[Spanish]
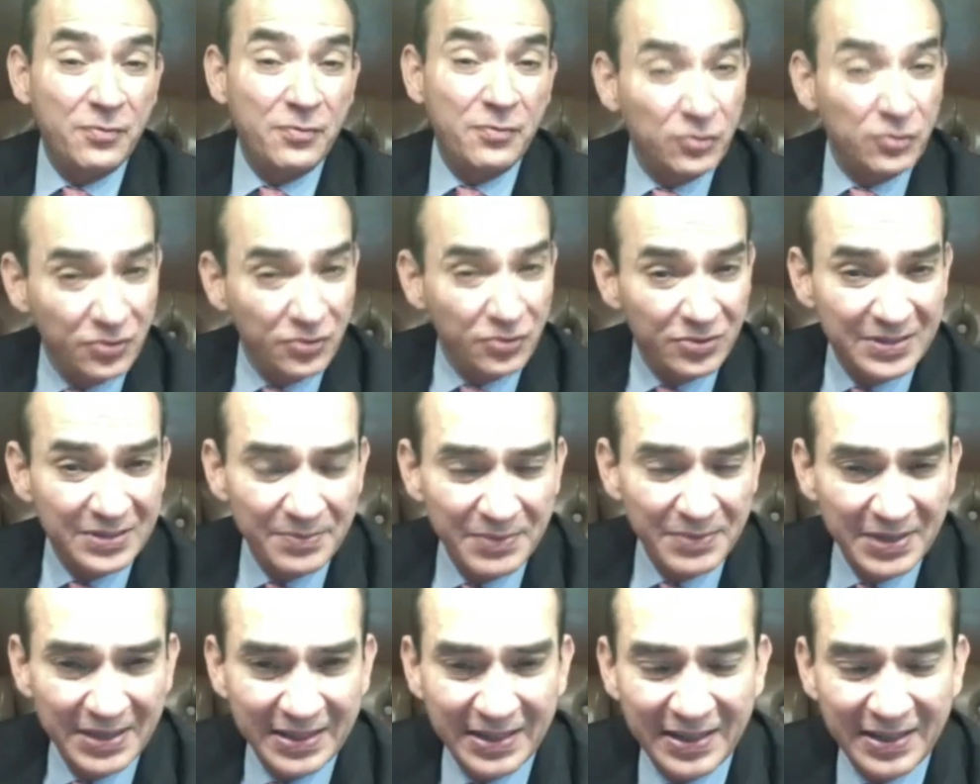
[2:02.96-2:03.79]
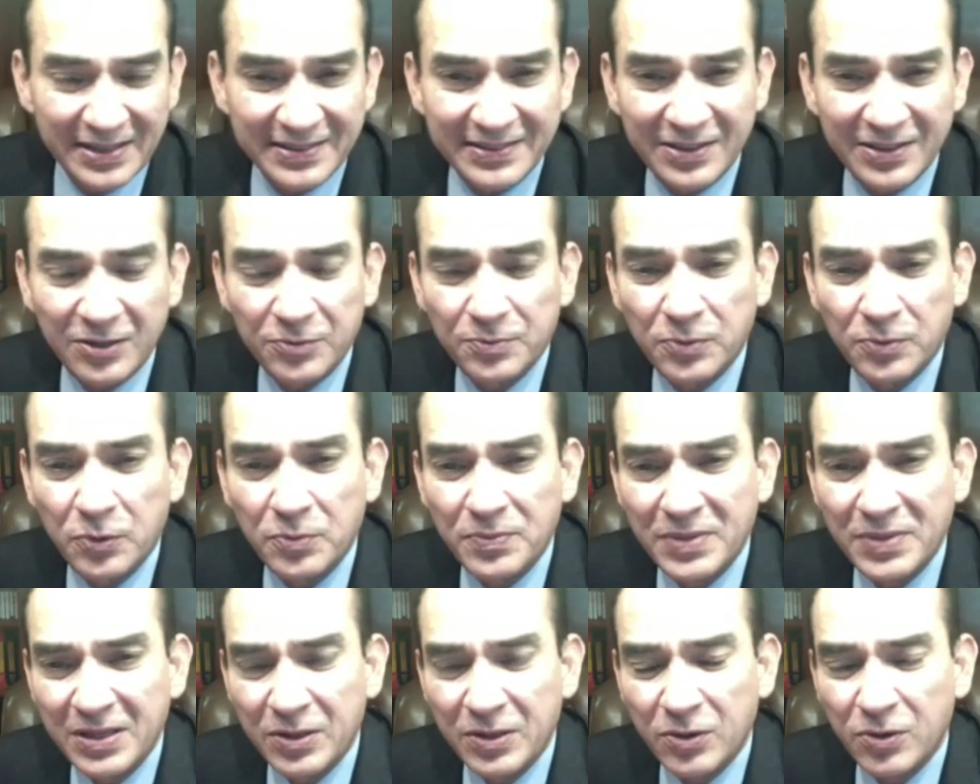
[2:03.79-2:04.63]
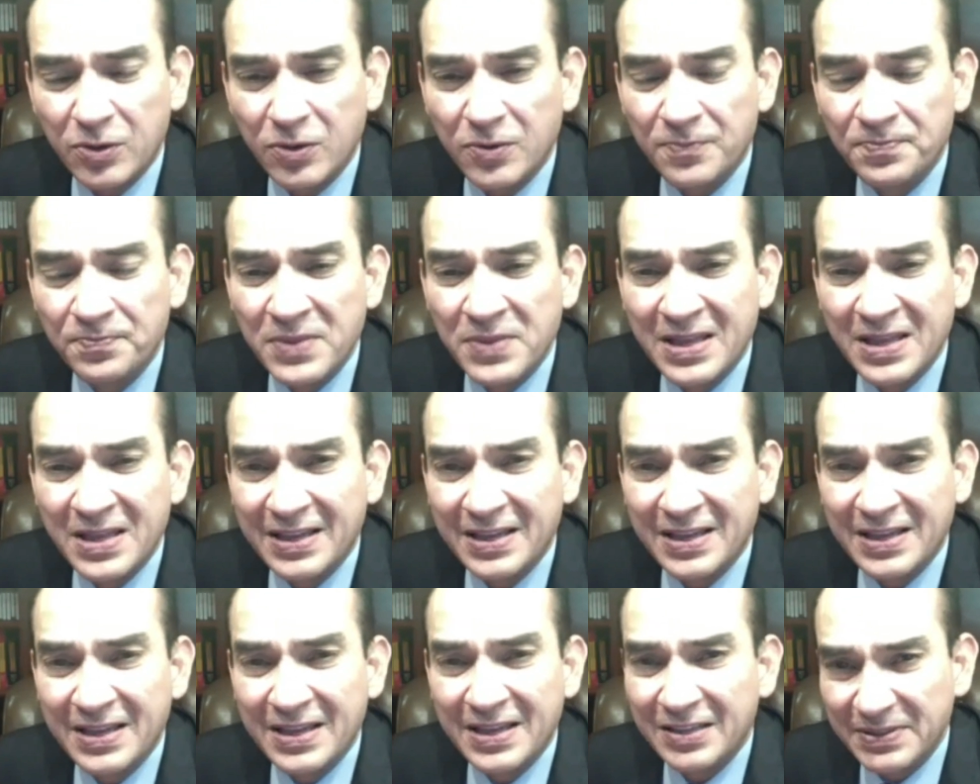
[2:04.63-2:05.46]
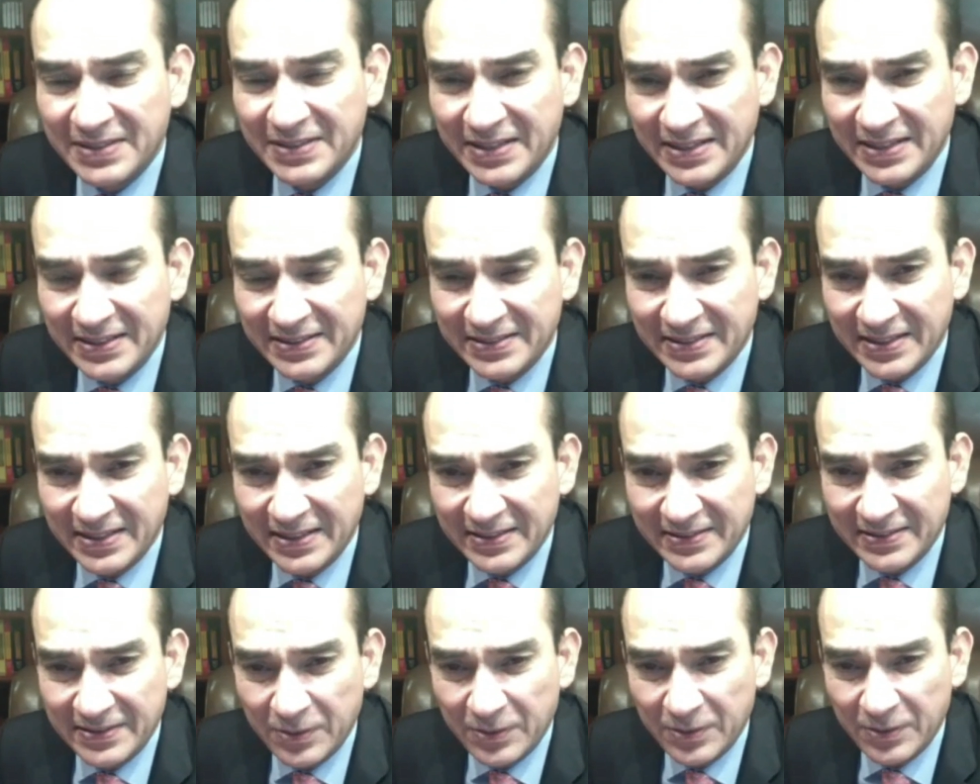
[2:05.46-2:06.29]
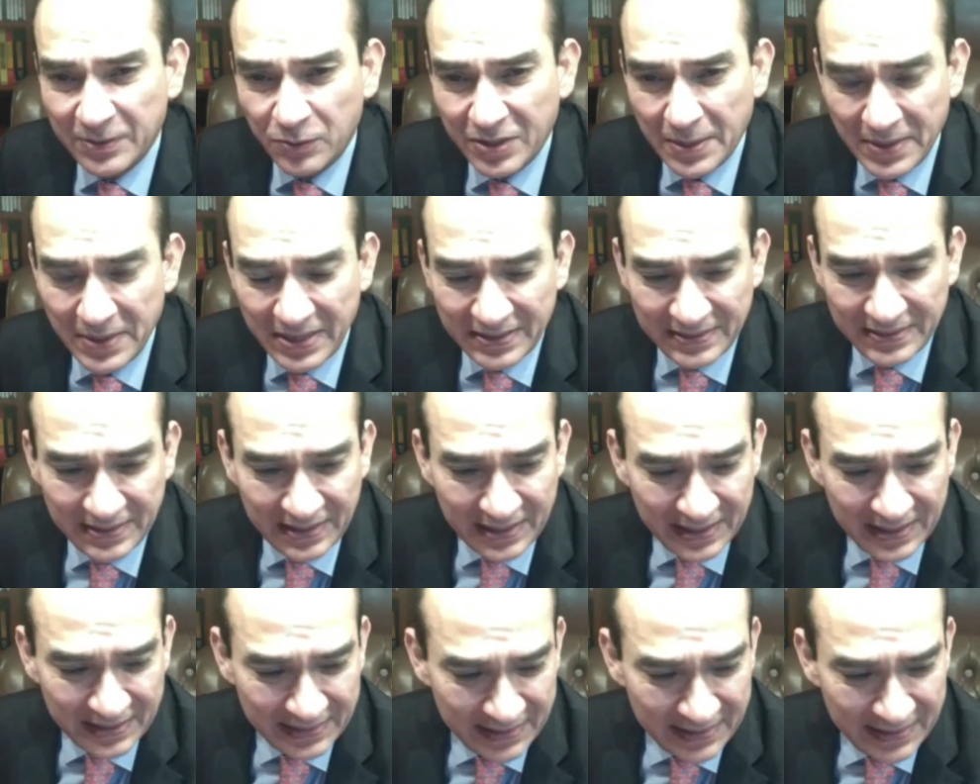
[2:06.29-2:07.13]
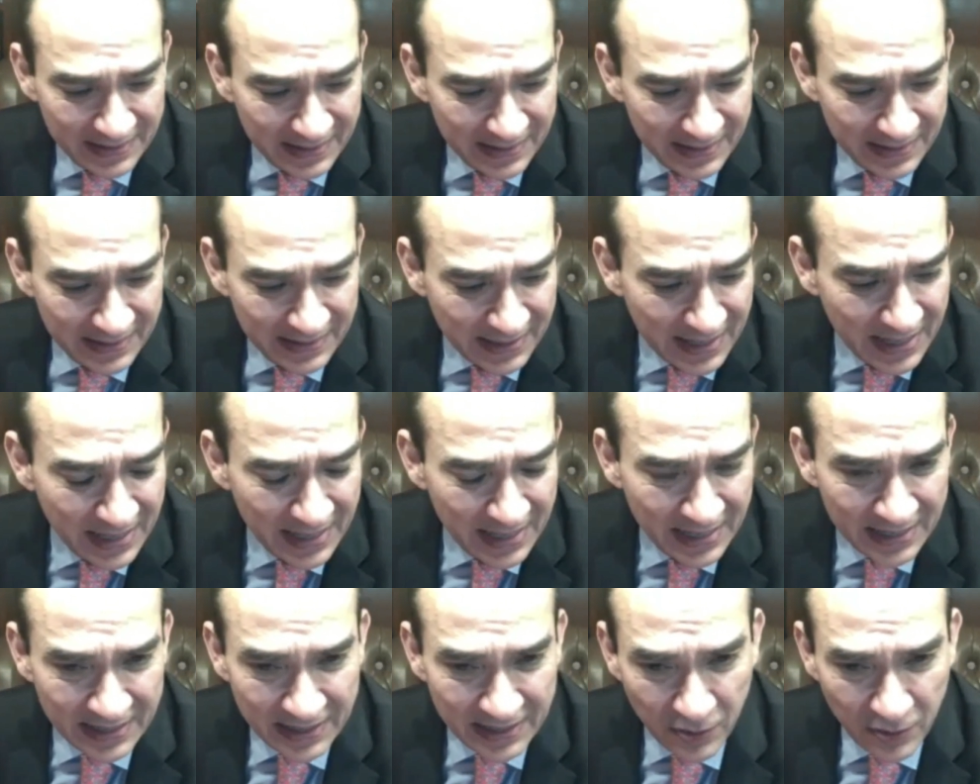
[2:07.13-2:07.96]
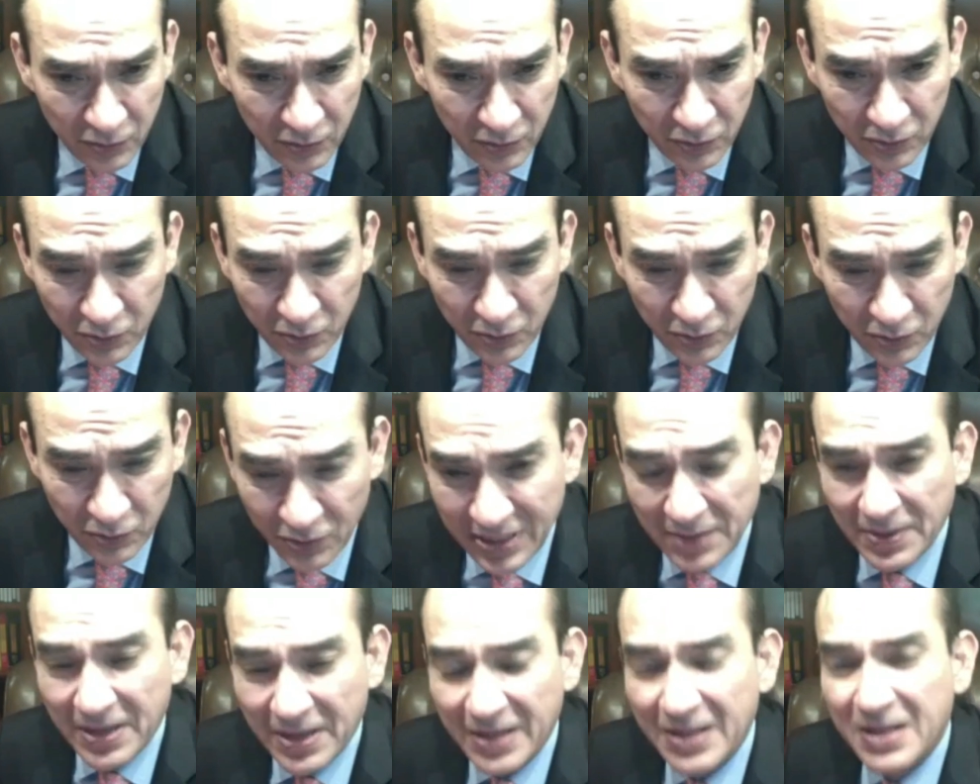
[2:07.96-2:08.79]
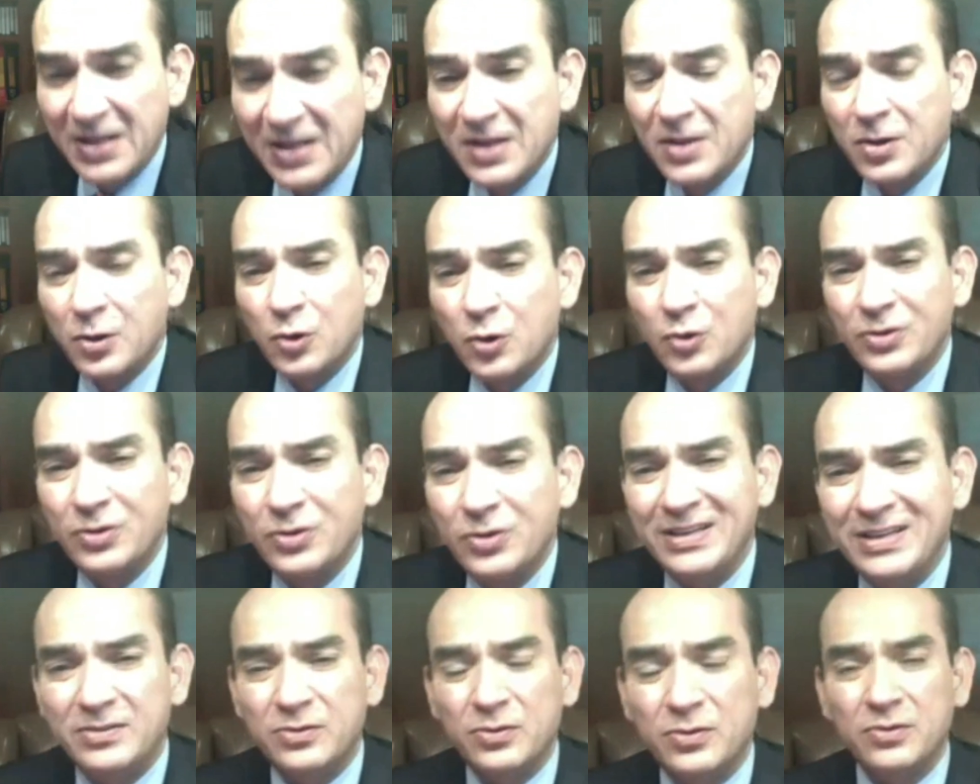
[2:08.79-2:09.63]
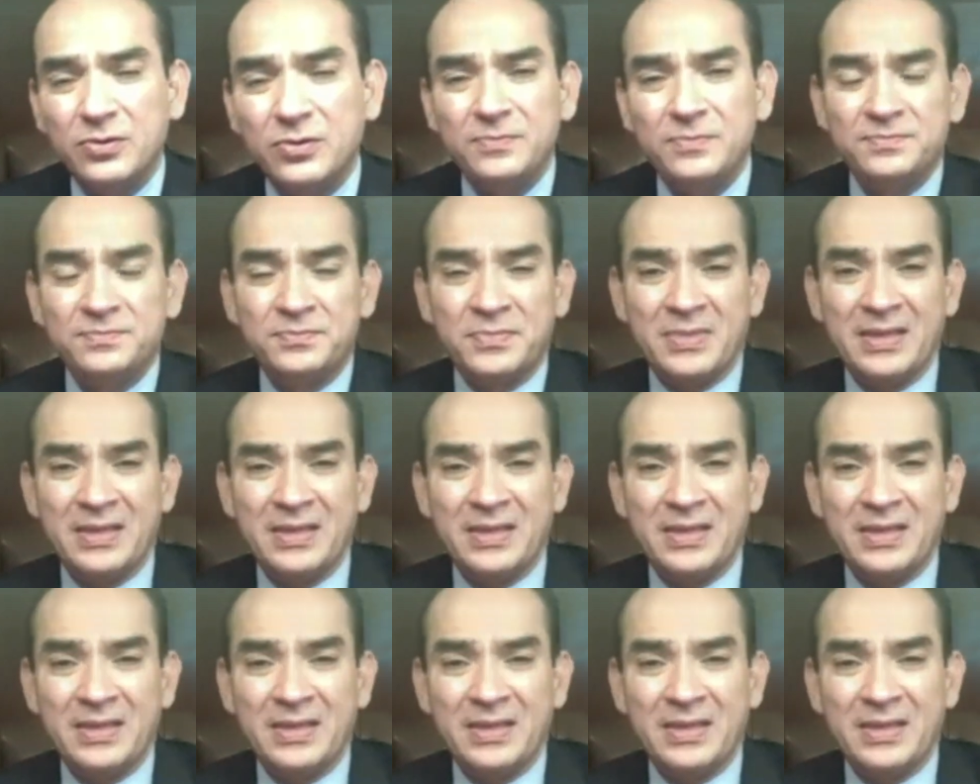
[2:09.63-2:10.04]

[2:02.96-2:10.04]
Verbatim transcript: forzosamente realizados por un médico especialista en cirugía plástica, estética y reconstructiva. Con esto